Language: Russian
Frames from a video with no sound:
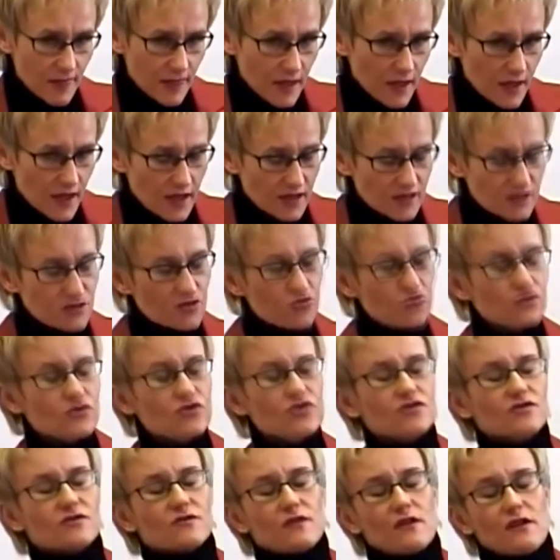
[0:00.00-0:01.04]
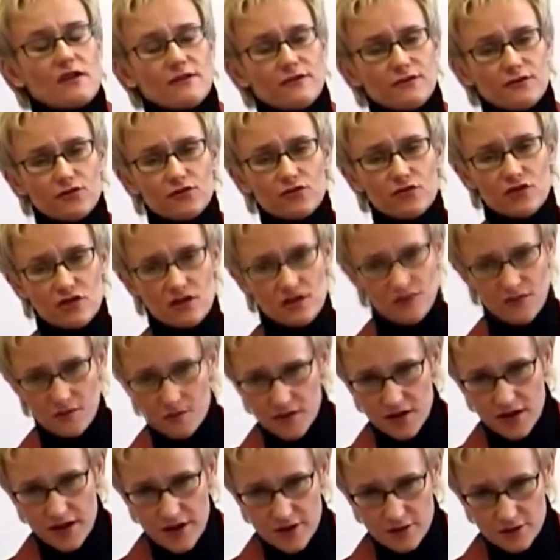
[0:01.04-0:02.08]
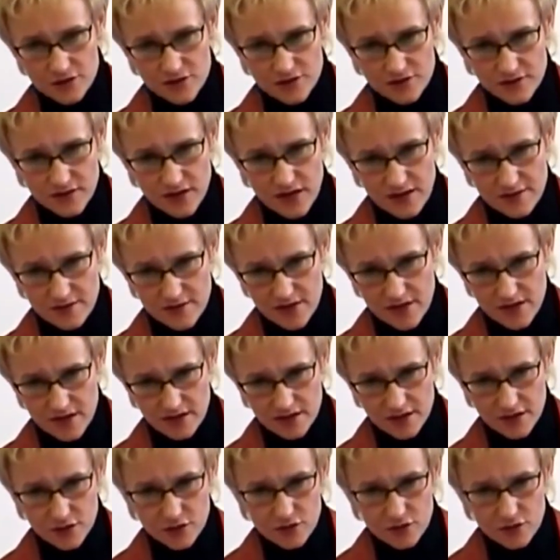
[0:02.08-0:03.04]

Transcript: и отсутствие внутреннего благородства намерений.